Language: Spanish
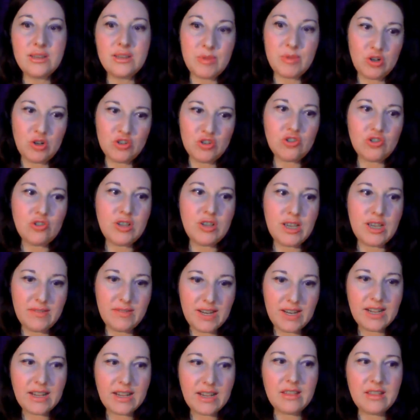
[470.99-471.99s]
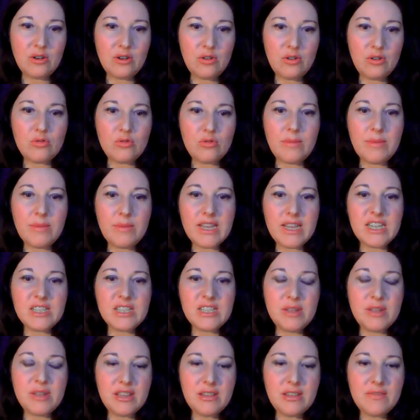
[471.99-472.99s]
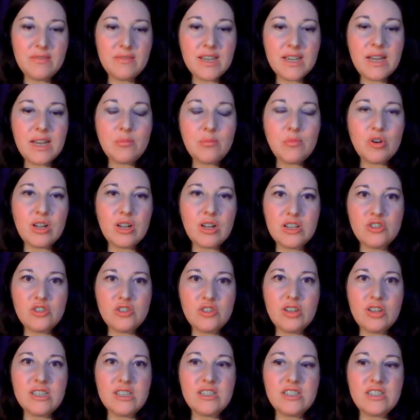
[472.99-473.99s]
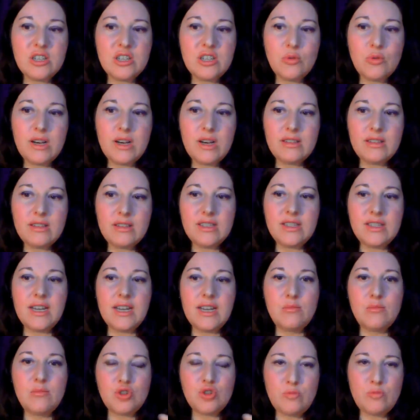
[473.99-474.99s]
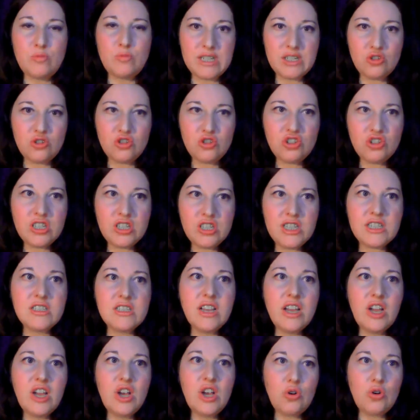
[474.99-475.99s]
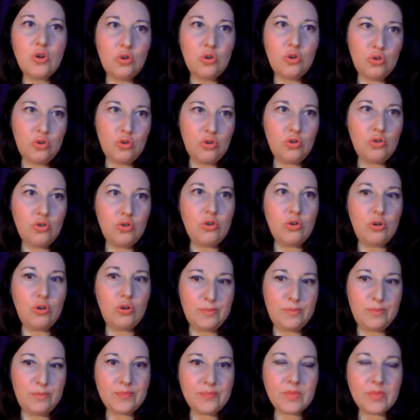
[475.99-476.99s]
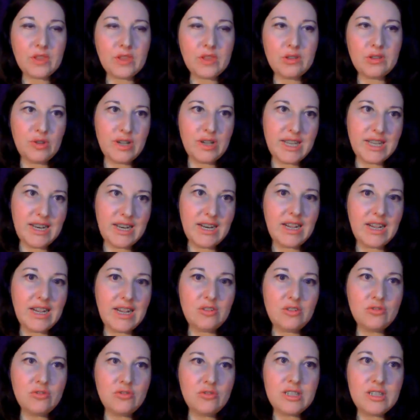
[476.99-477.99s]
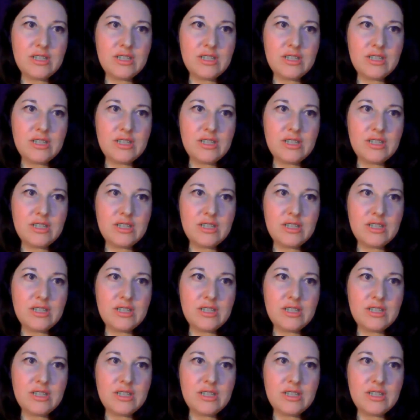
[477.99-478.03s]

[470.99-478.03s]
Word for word: pero eso ya habría que hacerlo una mezcla específica, porque en la psoriasis igual necesitaríamos más dosis o, en general, ¿no?